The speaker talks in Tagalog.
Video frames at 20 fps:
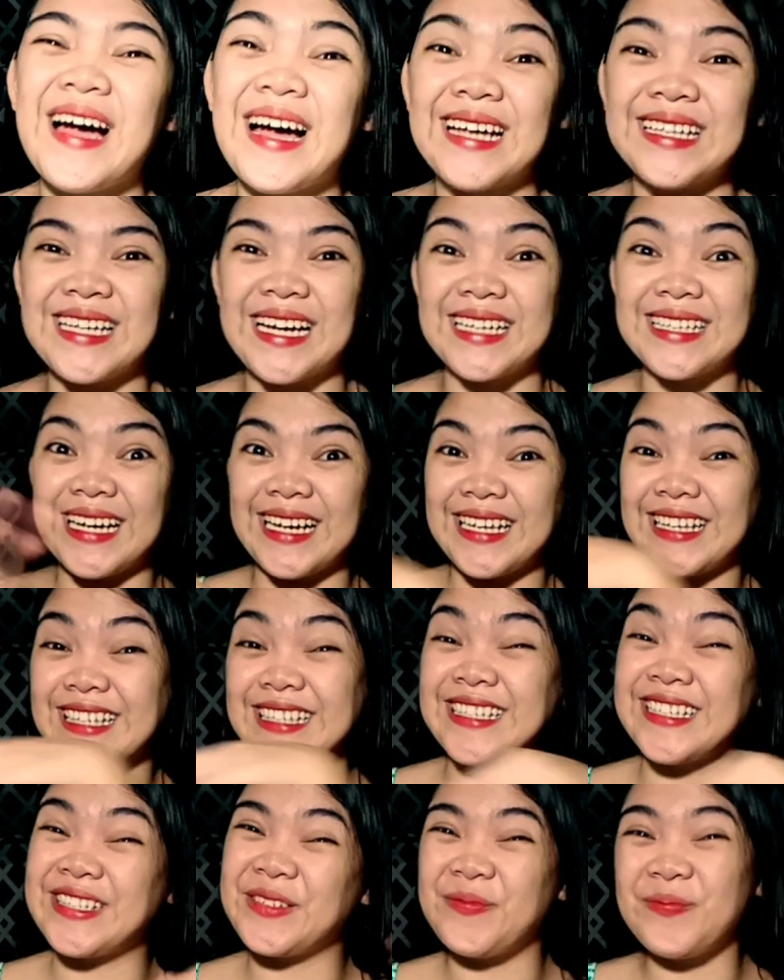mga kadada,
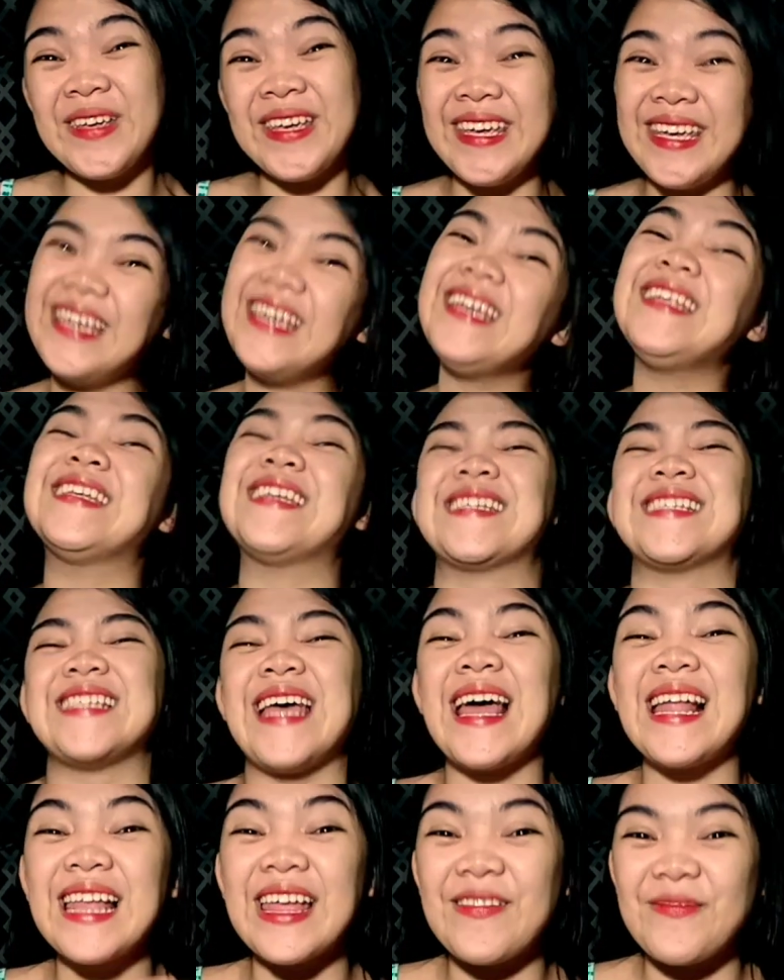it's me,
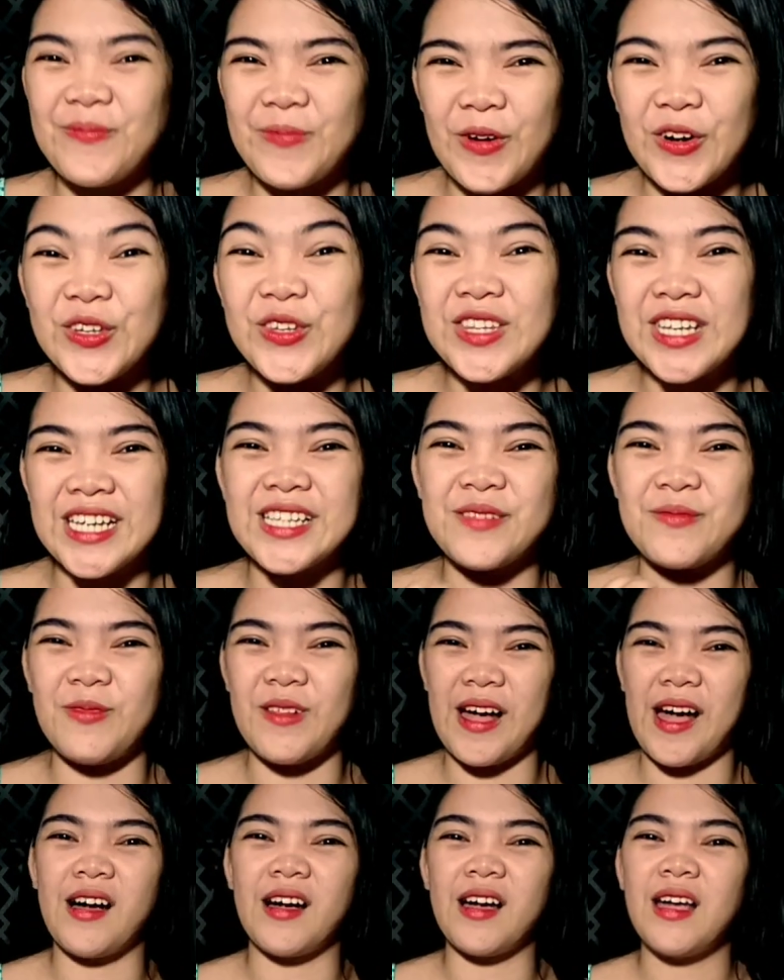Giselle, and for today's
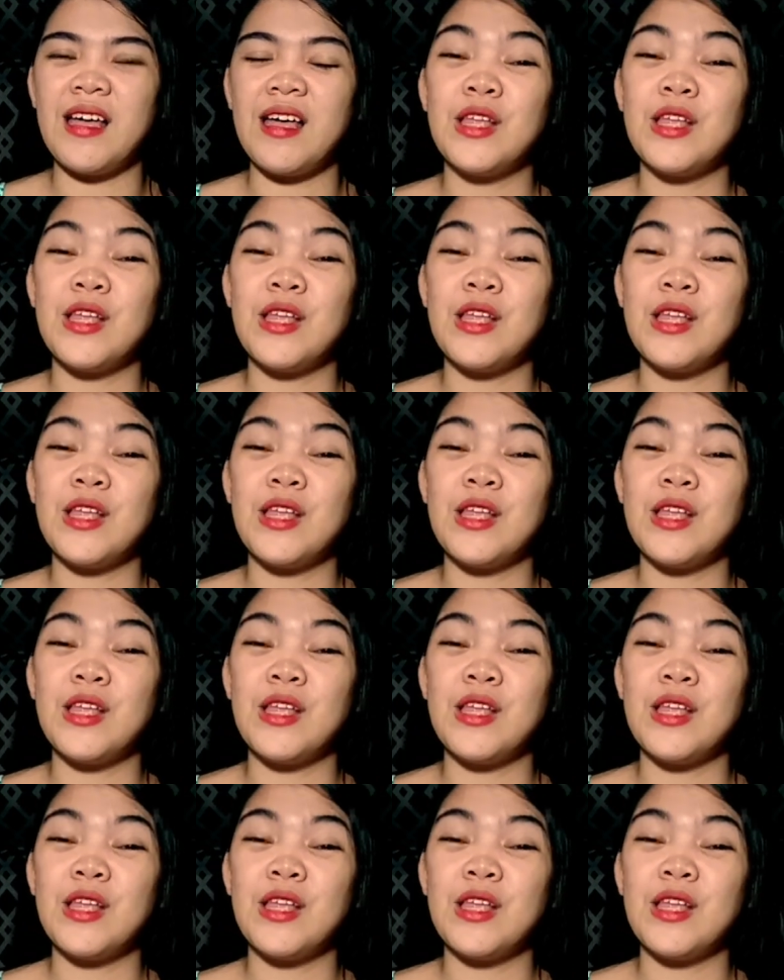vlog,